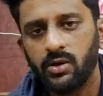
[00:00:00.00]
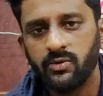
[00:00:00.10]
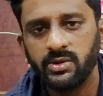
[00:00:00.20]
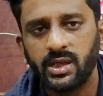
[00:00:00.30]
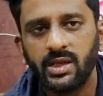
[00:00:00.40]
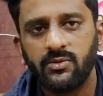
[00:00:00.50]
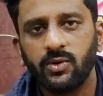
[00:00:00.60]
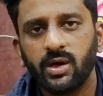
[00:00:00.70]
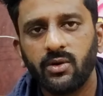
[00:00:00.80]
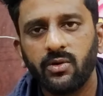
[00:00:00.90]
और उनके लिए
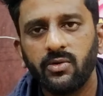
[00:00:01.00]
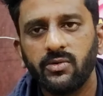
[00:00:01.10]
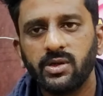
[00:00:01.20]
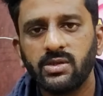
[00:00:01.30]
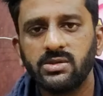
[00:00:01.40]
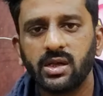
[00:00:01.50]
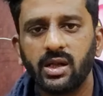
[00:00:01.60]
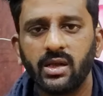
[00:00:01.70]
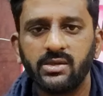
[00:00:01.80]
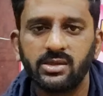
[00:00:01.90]
दुआ करो इन
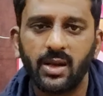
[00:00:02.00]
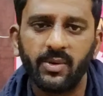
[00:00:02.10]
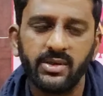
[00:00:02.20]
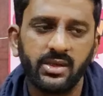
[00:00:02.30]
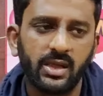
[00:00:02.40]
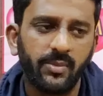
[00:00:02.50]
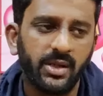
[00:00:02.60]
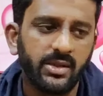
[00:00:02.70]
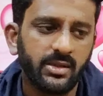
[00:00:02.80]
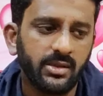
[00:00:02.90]
एक चार पाँच दिन के
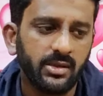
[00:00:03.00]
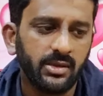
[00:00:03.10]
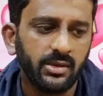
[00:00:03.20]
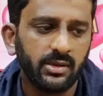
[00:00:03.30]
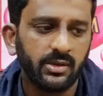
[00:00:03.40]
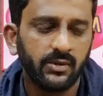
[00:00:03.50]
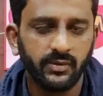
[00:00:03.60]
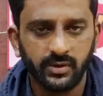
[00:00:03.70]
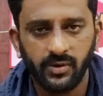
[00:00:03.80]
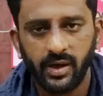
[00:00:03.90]
बाद
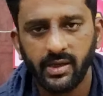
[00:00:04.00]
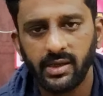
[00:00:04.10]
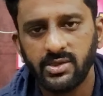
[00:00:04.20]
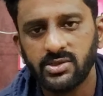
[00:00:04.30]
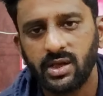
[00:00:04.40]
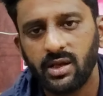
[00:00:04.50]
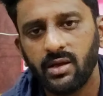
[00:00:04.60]
वीडियो आएंगी इन